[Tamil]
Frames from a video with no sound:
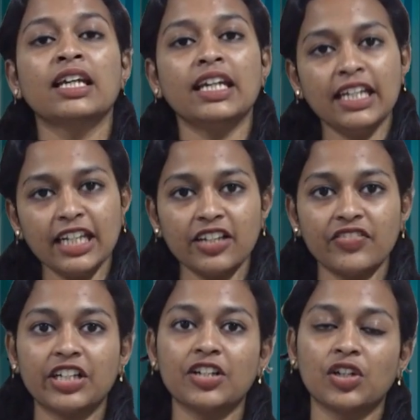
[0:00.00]
இன்னைக்கு
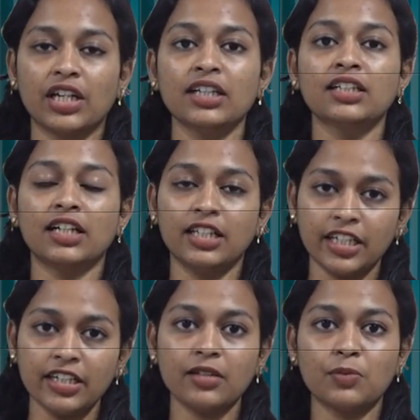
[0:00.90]
வீடியோவில்
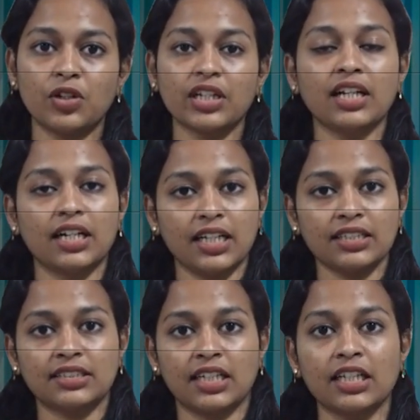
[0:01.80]
கண்டெய்னர் பாடி
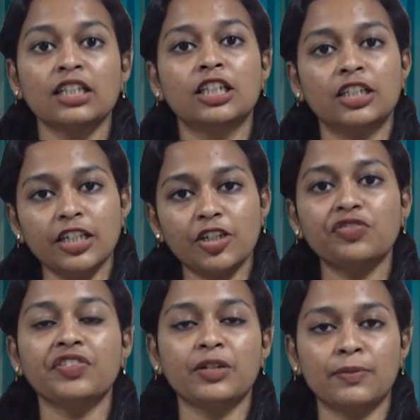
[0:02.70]
அட்டாச்சான தேர்ட்டி டூ
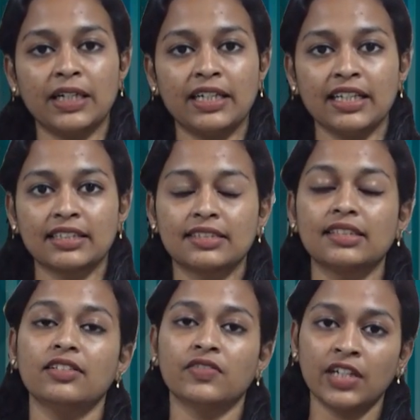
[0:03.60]
ஃபீட் மல்டி எக்ஸல்
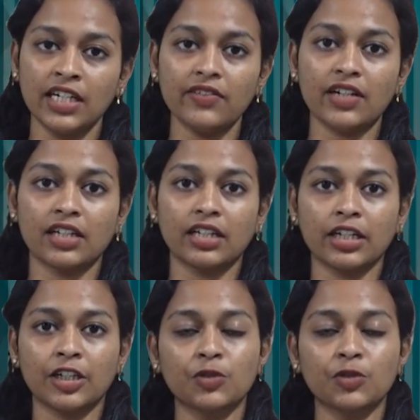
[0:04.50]
வண்டி வாங்கின ரேட்டும்